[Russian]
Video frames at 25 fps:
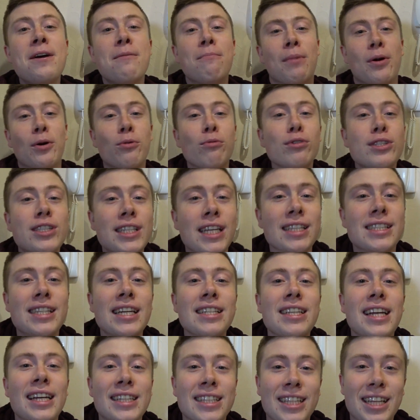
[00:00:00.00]
могу
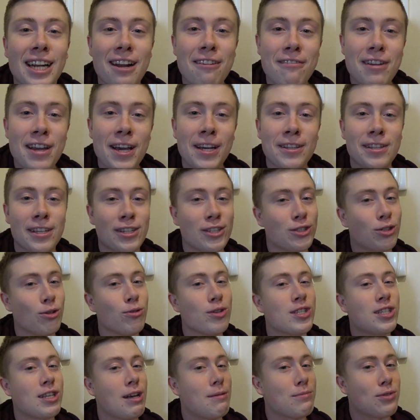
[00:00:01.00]
сказать откровенно, что
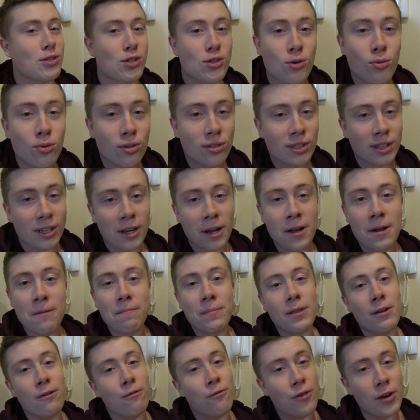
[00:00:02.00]
Samsung
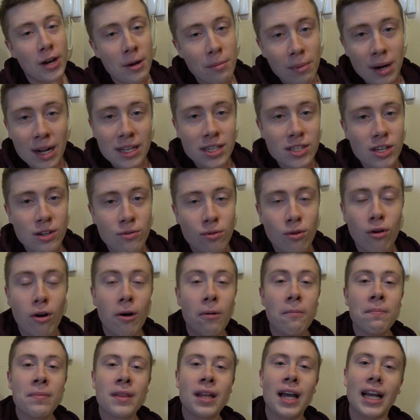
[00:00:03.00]
вы, мать
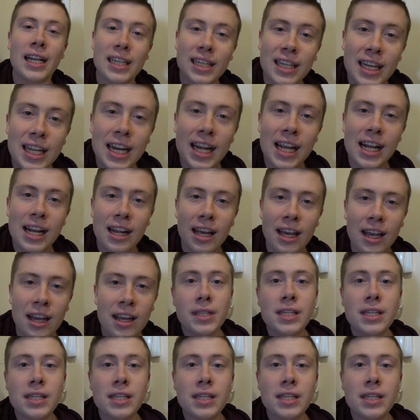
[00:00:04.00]
его, охерели.